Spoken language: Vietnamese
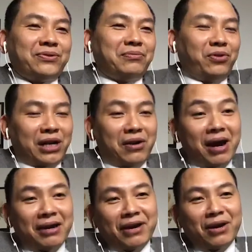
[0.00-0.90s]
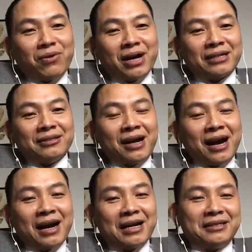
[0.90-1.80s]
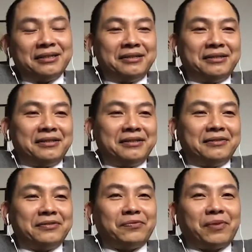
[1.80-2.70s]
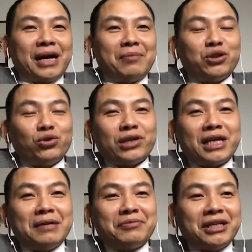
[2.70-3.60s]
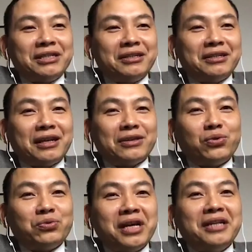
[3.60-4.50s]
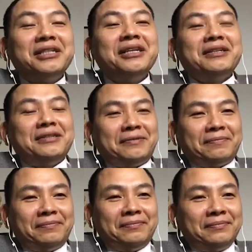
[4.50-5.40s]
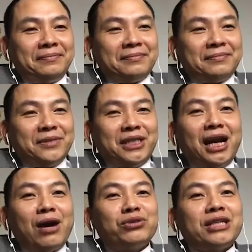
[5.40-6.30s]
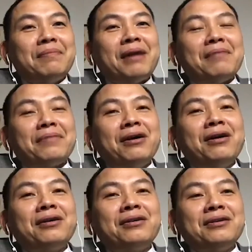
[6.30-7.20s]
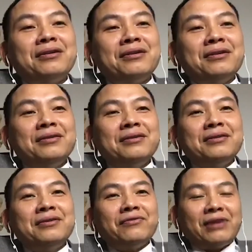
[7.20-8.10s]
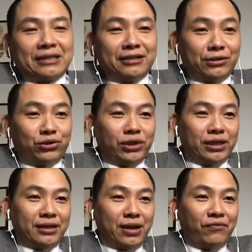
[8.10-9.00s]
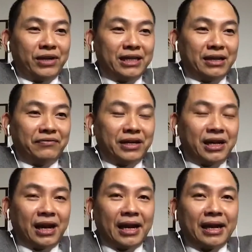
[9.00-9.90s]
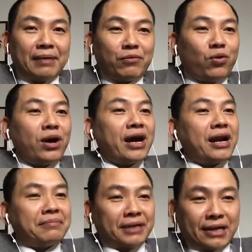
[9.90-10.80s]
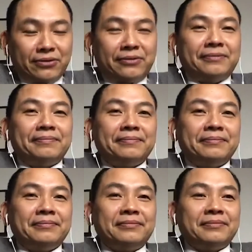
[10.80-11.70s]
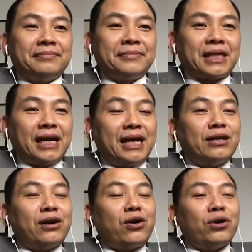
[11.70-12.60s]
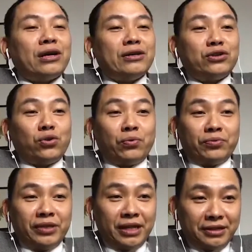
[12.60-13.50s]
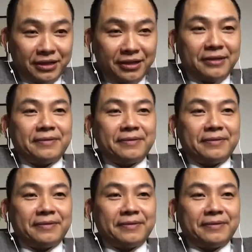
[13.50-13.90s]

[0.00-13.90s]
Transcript: Một cái loại văn hóa thứ hai mà một số doanh nghiệp xây dựng là dùng nhân trị, tức là ông sếp làm gương và thường xuyên động viên nhân viên là anh em cố gắng làm theo. Cái này nó gọi là dùng nhân trị.